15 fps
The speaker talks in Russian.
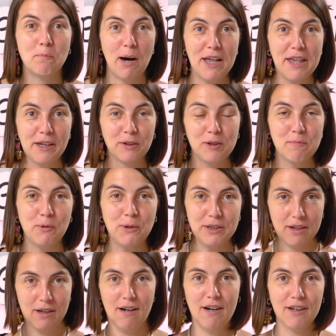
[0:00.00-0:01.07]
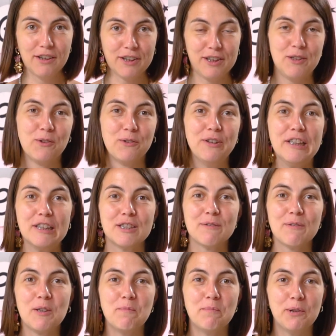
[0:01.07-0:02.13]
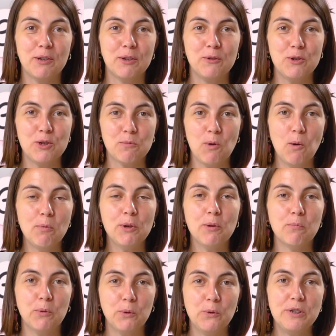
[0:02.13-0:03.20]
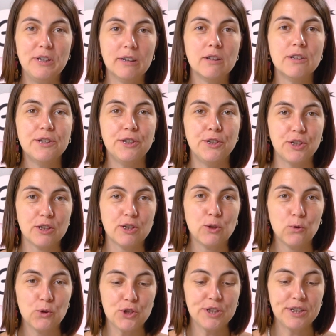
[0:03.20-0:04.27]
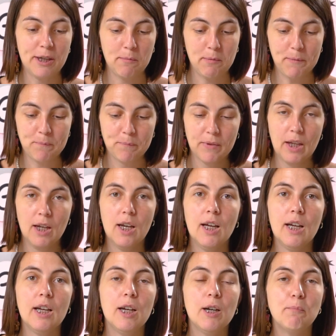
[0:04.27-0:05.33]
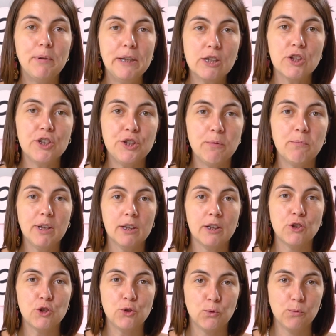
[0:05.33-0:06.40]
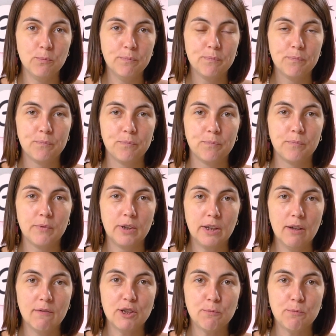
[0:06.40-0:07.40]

Поэтому я, окрыленная своим предыдущим опытом, буду делать сейчас то же самое. Прежде чем я начну, я